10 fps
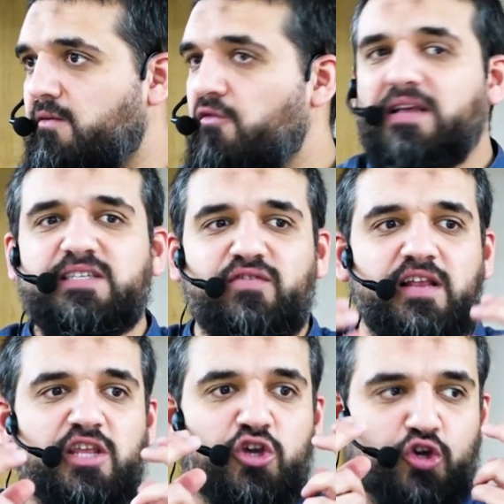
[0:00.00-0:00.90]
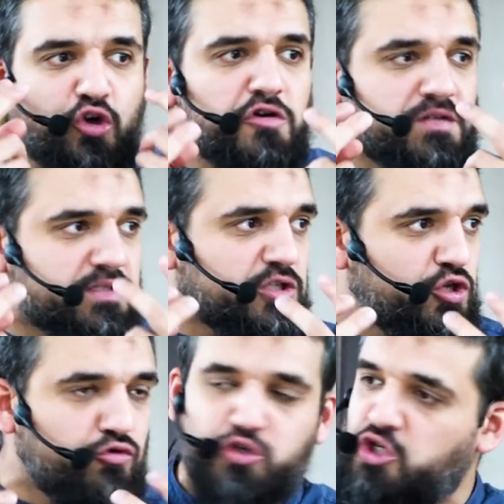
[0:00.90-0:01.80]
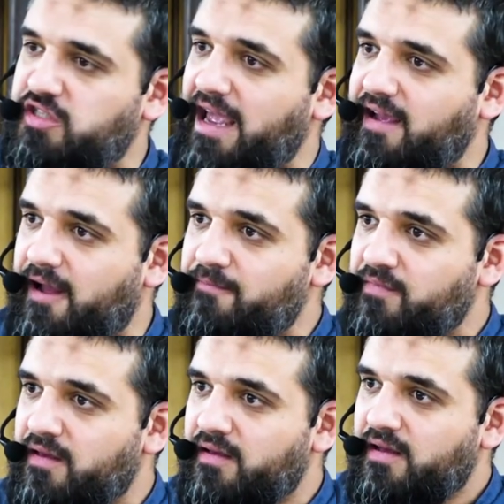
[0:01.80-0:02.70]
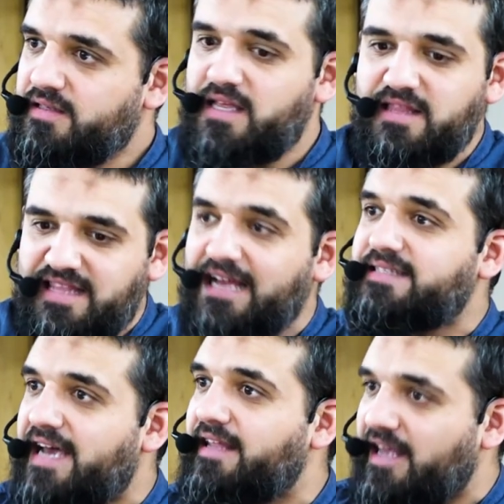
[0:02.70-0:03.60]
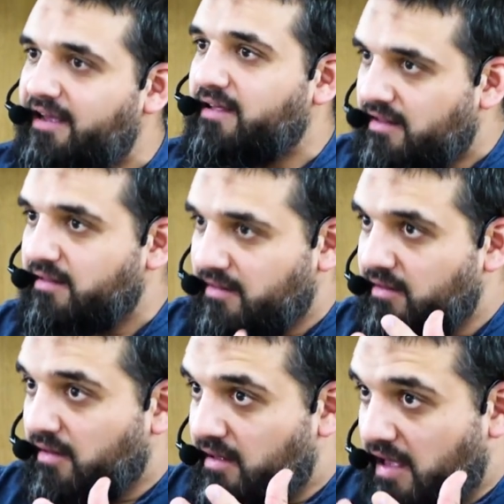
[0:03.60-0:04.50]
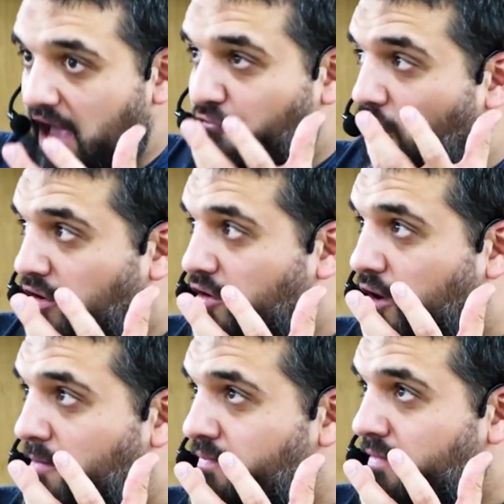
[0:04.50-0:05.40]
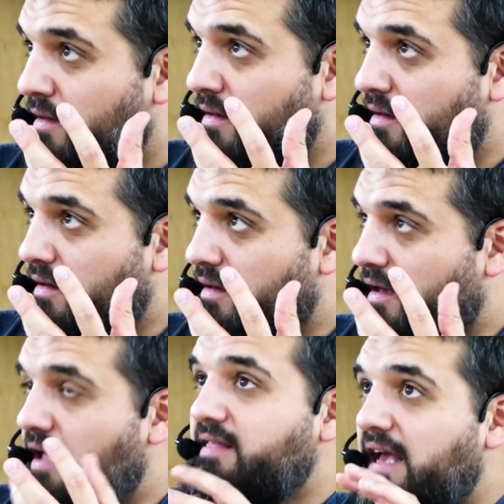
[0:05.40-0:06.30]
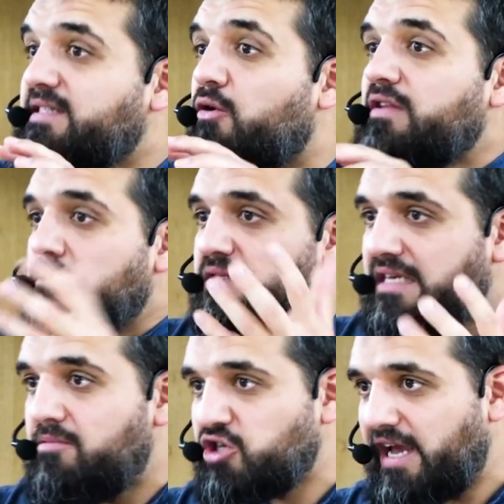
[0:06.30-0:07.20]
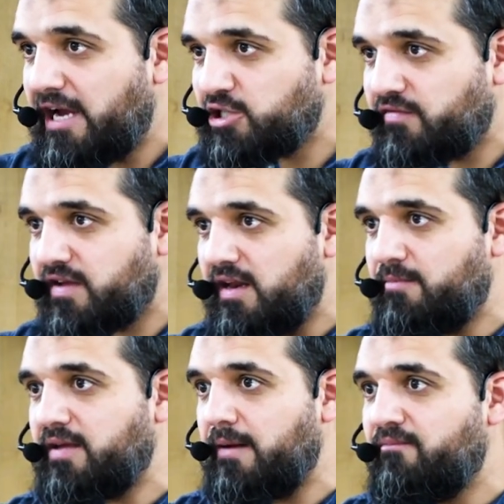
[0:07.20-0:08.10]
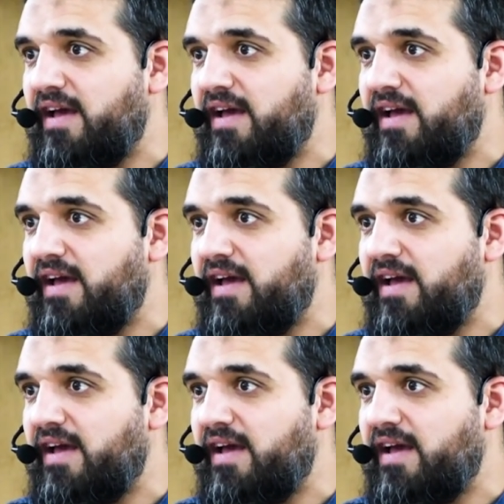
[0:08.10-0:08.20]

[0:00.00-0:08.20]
Und deswegen die größten jüdischen Denker sind in der Zeit hervorgekommen, in der sie unter muslimischer Herrschaft gelebt haben.